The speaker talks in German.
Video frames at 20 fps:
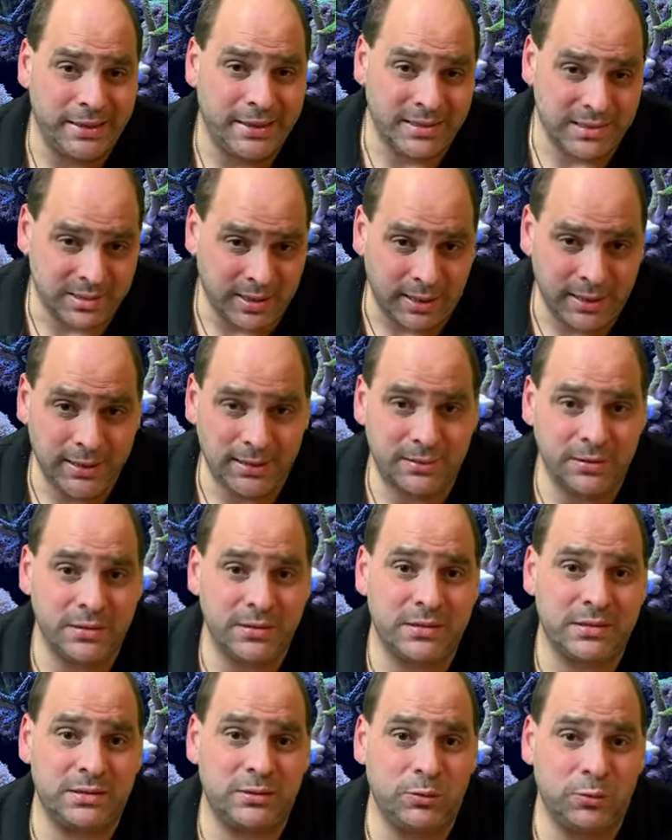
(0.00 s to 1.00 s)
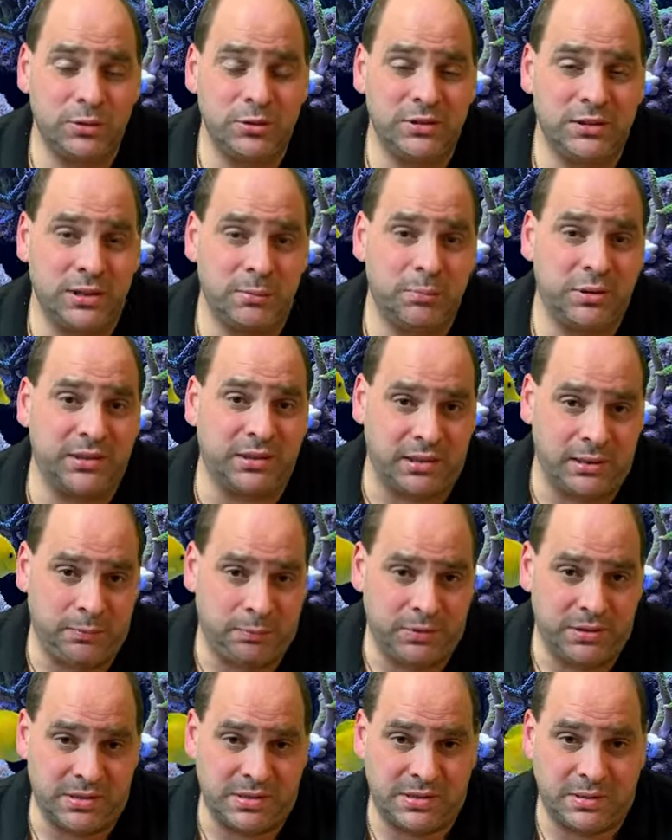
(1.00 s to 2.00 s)
installiert ist und im
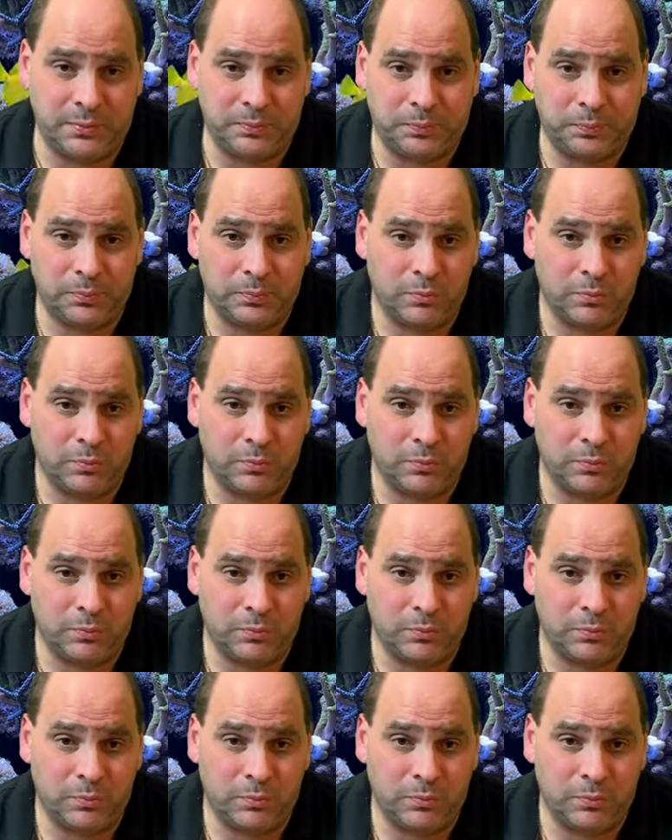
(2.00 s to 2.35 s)
Betrieb ist.